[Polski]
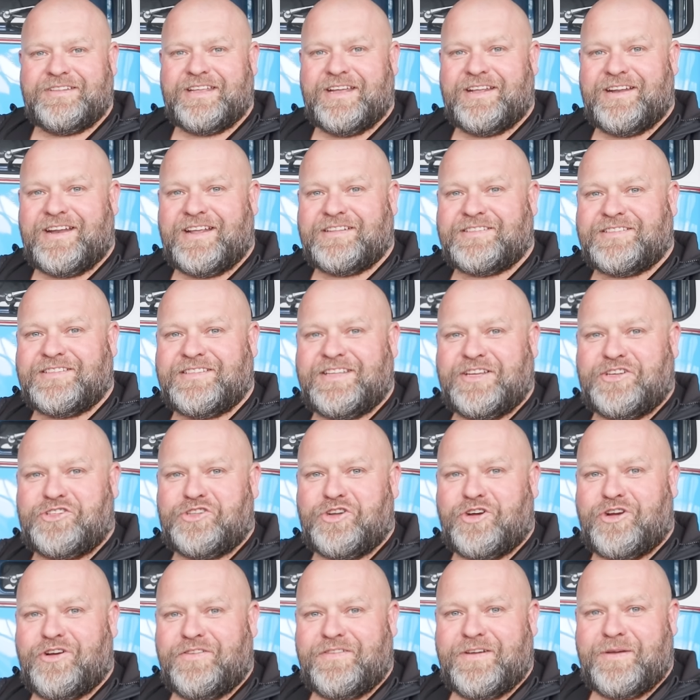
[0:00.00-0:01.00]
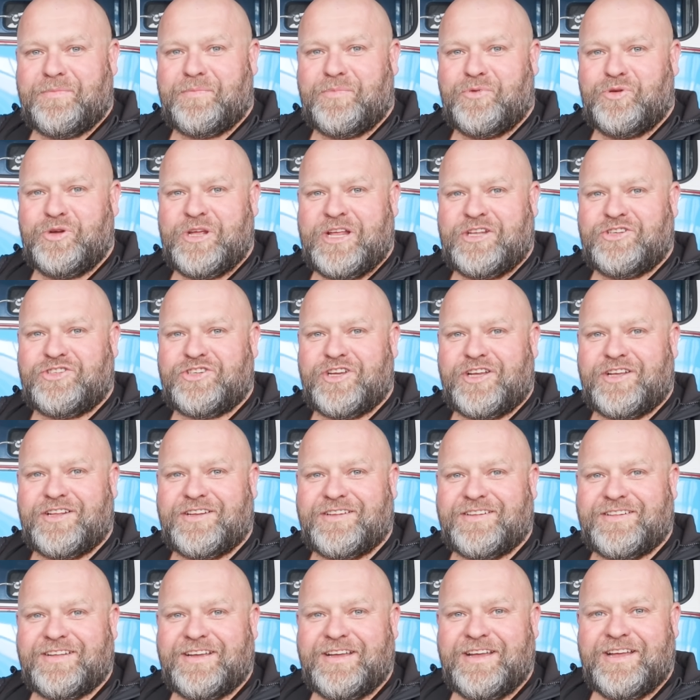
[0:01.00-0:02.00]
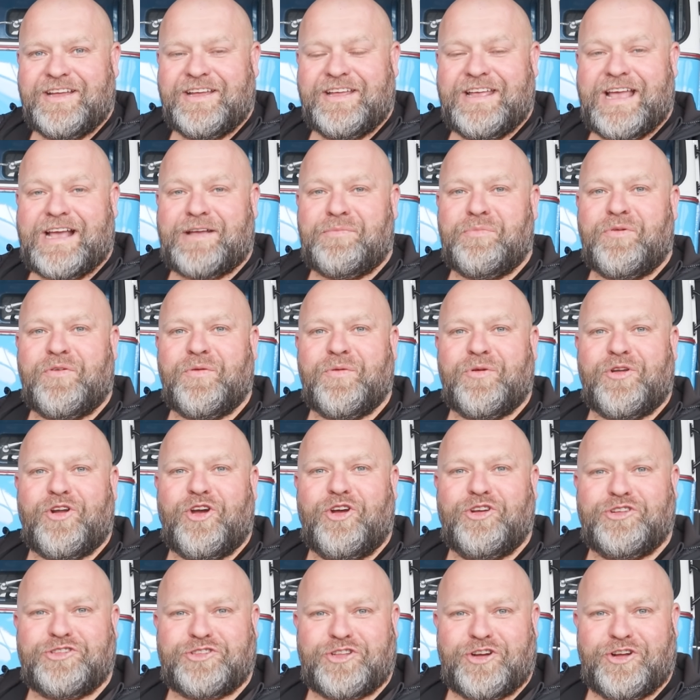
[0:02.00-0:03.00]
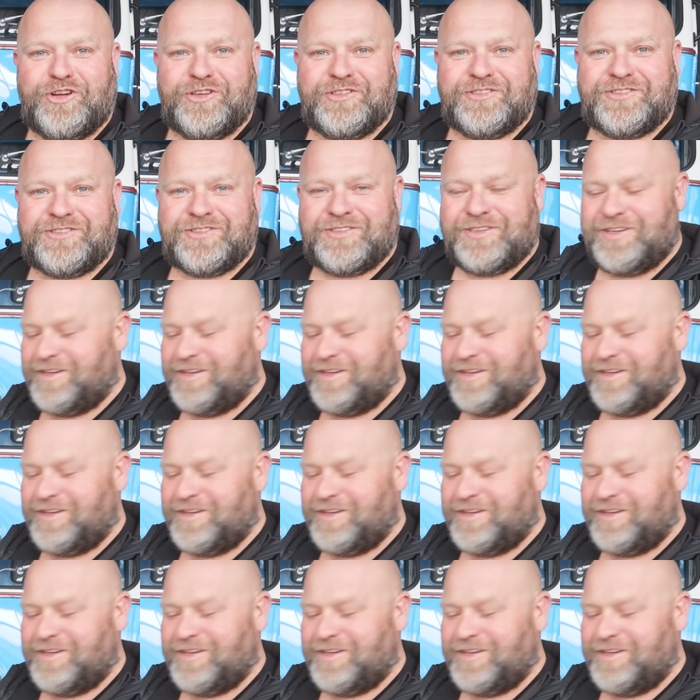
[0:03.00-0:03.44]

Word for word: teraz TikTokowe ujęcie, jak mówią Rolls Royce,